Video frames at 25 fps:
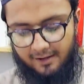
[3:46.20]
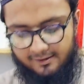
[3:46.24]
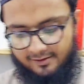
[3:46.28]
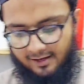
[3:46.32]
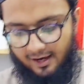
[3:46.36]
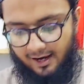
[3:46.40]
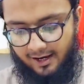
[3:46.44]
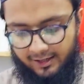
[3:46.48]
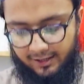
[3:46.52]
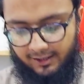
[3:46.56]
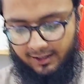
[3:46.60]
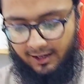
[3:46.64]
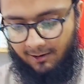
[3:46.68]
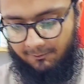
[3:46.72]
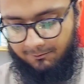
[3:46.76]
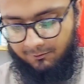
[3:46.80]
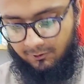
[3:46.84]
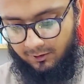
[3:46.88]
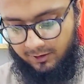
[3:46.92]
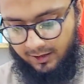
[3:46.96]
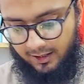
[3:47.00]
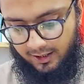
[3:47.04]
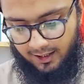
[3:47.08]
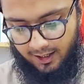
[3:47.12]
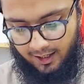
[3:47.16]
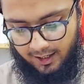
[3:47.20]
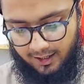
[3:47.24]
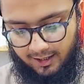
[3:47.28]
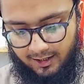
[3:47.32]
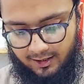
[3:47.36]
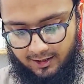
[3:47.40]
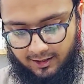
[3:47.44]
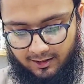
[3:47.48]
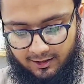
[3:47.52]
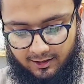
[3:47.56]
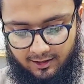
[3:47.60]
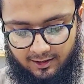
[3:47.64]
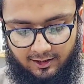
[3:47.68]
पास आएगी आपको दिखा
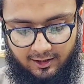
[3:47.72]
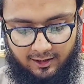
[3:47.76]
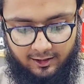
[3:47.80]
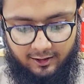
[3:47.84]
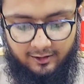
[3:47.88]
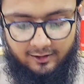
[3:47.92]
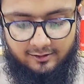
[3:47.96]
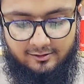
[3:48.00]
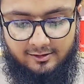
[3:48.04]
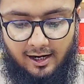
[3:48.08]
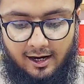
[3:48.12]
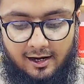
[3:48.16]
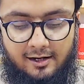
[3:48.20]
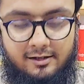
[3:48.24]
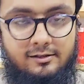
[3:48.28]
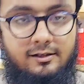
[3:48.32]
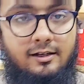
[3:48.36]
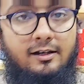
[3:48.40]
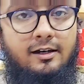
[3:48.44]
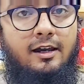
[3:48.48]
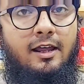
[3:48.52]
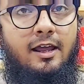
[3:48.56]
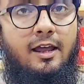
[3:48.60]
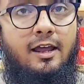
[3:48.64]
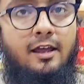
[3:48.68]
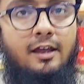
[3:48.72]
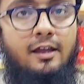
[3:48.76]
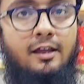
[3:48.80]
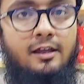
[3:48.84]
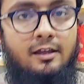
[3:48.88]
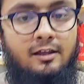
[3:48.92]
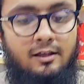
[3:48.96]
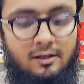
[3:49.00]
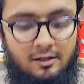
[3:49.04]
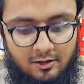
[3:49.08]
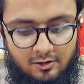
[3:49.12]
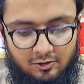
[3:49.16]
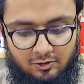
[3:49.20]
देते हैं ये देखिए चार्जर नए
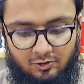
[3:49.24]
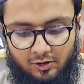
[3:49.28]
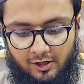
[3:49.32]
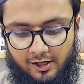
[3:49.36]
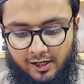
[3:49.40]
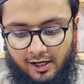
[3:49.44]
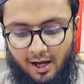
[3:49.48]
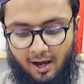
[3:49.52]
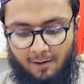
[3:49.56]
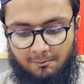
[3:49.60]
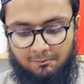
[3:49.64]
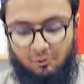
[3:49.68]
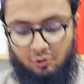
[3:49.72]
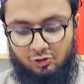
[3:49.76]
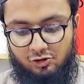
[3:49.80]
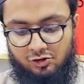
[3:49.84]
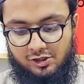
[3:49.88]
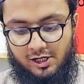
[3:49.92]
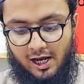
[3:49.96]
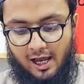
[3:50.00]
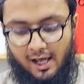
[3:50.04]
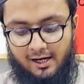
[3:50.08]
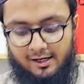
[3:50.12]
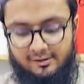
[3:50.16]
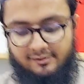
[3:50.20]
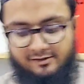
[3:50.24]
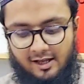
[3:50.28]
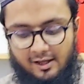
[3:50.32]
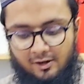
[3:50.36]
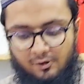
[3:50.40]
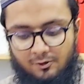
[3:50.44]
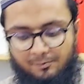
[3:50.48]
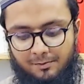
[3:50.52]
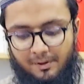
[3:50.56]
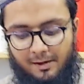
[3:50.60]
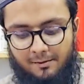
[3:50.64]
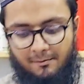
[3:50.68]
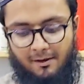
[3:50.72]
तो ये आपको चार हज़ार
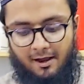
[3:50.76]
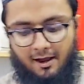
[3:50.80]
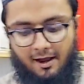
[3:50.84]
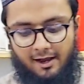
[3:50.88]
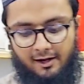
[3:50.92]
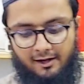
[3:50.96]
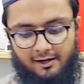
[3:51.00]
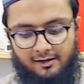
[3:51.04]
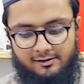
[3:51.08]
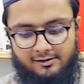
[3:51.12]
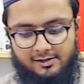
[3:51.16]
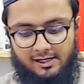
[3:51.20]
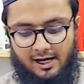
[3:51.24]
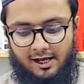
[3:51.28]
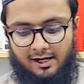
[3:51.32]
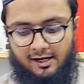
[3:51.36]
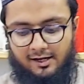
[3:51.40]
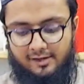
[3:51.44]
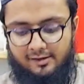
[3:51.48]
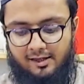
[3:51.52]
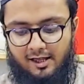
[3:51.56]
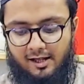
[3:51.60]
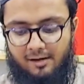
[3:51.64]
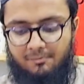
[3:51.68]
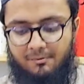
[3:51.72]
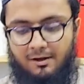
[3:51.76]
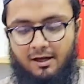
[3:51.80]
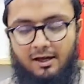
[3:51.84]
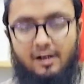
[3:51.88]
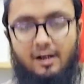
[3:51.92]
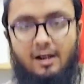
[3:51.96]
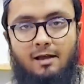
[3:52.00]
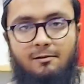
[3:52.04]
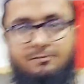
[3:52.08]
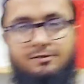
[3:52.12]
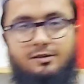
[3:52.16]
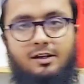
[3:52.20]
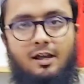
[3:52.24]
रुपये में आएगा चार हज़ार में
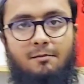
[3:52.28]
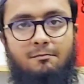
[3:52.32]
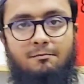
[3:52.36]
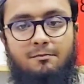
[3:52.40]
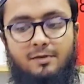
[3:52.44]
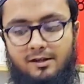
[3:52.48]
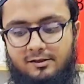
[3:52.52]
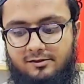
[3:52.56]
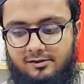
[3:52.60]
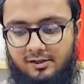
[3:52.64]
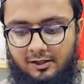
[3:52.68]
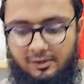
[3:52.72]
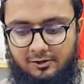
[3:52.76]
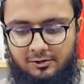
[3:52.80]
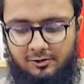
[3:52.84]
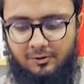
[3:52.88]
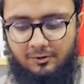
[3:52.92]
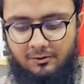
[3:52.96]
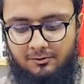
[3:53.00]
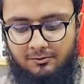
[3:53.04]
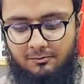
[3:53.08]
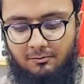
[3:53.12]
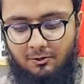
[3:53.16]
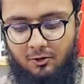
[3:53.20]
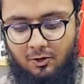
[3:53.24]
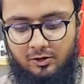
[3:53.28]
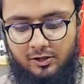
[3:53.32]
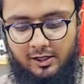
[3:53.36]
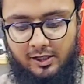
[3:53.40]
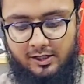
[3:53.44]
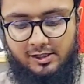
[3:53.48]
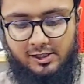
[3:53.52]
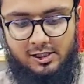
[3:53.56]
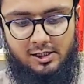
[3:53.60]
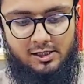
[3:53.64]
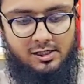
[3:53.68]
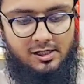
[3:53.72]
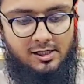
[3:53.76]
आराम से आप बेच सकते हो बहुत
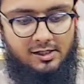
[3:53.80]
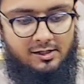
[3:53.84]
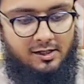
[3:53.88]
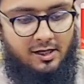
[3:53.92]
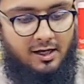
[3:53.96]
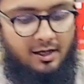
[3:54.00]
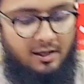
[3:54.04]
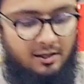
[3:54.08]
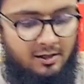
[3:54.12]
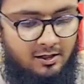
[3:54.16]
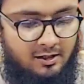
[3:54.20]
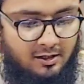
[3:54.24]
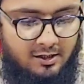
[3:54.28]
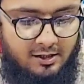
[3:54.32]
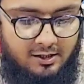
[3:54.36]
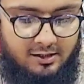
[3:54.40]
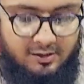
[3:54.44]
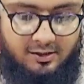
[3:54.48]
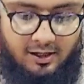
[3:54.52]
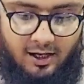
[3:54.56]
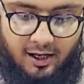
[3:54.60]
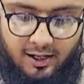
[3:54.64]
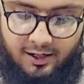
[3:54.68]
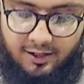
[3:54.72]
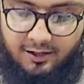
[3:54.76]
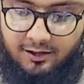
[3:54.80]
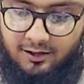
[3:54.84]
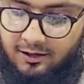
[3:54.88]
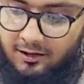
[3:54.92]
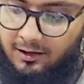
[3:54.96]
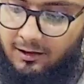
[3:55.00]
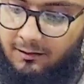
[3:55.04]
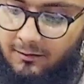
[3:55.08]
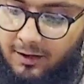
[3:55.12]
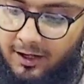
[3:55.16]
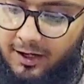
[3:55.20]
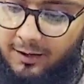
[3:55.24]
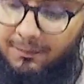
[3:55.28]
अच्छी चीज़ है सारी
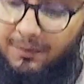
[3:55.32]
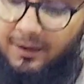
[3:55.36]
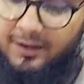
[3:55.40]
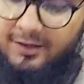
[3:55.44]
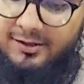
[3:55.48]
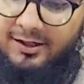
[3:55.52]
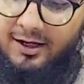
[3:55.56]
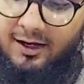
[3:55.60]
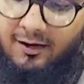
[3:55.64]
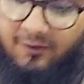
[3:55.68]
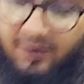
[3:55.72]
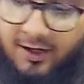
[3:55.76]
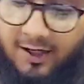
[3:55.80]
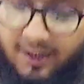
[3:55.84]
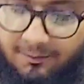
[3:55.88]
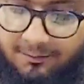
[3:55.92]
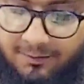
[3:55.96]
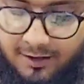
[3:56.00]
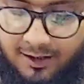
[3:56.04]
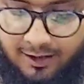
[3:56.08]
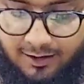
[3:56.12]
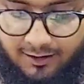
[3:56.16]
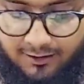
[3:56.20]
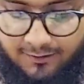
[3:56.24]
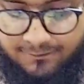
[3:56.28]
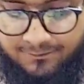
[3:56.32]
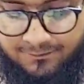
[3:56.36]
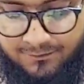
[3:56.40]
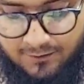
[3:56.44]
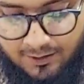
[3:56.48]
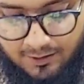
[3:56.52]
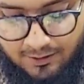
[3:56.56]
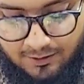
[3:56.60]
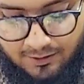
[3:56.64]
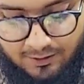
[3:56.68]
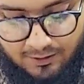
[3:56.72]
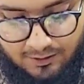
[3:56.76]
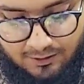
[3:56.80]
हमारे पास ये अवेलेबल है
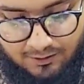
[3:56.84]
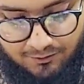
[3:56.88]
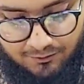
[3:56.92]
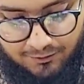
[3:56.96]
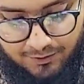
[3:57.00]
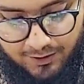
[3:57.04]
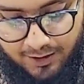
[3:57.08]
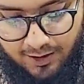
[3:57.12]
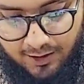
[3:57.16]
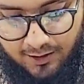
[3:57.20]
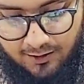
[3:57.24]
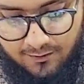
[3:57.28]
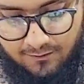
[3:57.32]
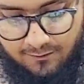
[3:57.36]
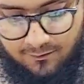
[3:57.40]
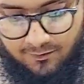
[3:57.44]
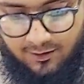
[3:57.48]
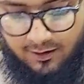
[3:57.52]
फिर